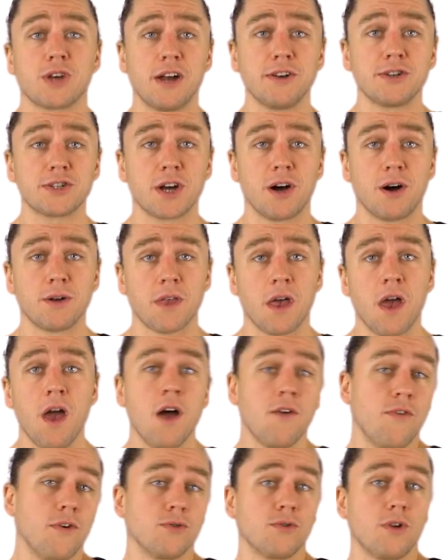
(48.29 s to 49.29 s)
anschaut,
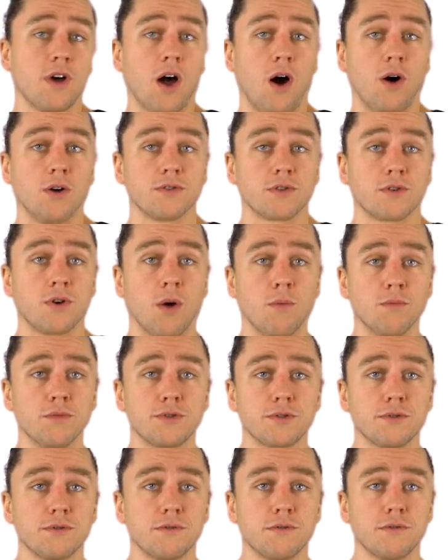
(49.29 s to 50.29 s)
wenn du nach Hause
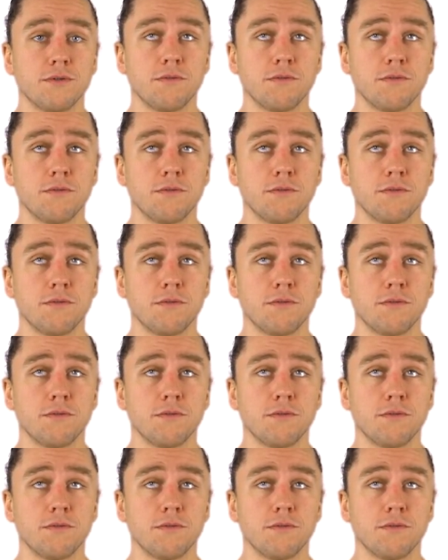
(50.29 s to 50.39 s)
kommst.